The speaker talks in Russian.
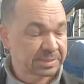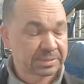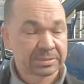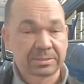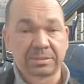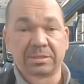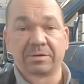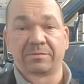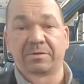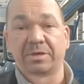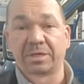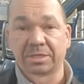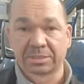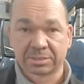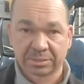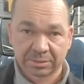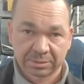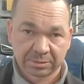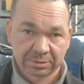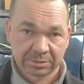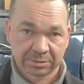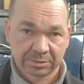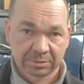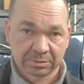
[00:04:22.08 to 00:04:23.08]
ДВС.
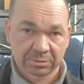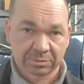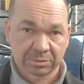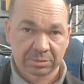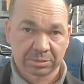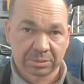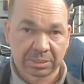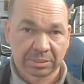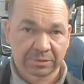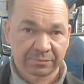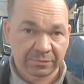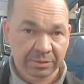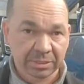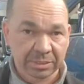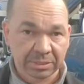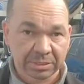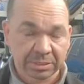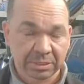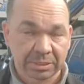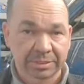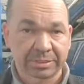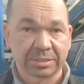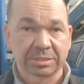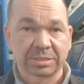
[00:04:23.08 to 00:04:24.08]
То есть от
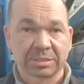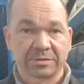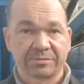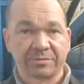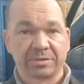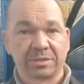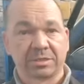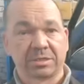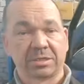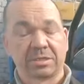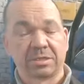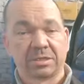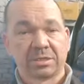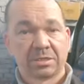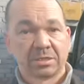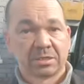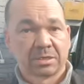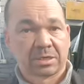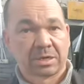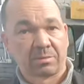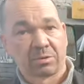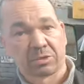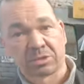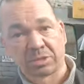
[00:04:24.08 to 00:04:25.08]
двигателя. Если двигатель
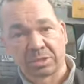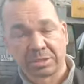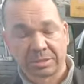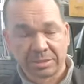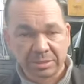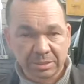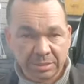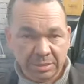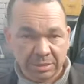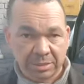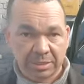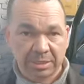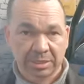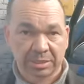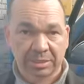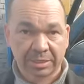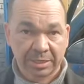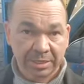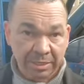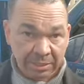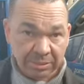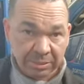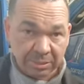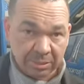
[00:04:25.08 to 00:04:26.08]
работает
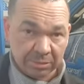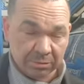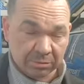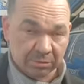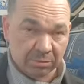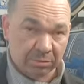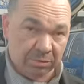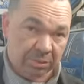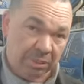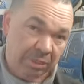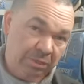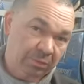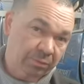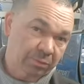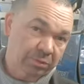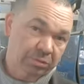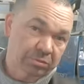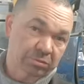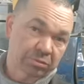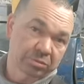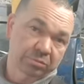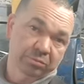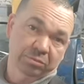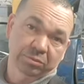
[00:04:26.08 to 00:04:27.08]
некорректно, то коробка
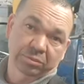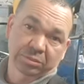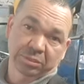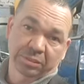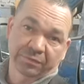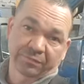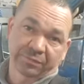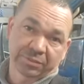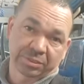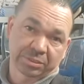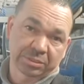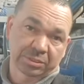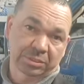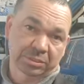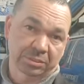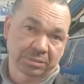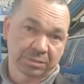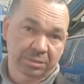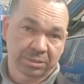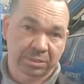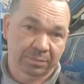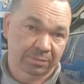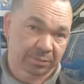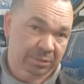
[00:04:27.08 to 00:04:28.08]
тоже будет себя вести
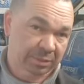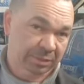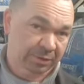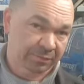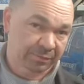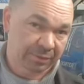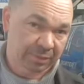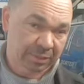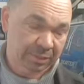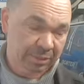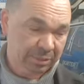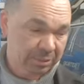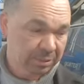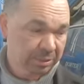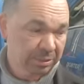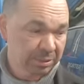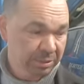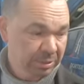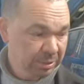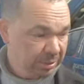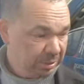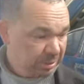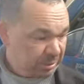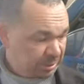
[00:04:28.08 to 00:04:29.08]
неправильно.
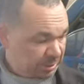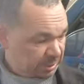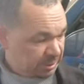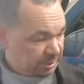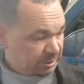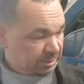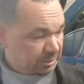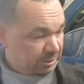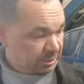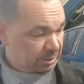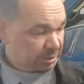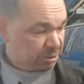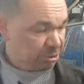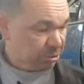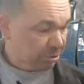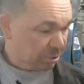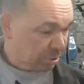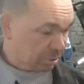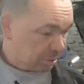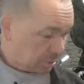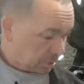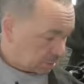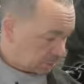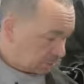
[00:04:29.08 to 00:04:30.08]

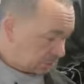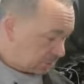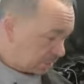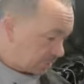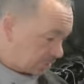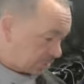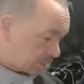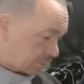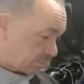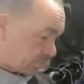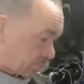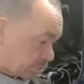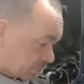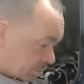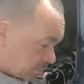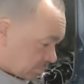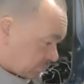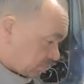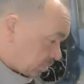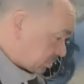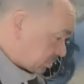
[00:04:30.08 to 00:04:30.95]
Что? Здесь, допустим, мы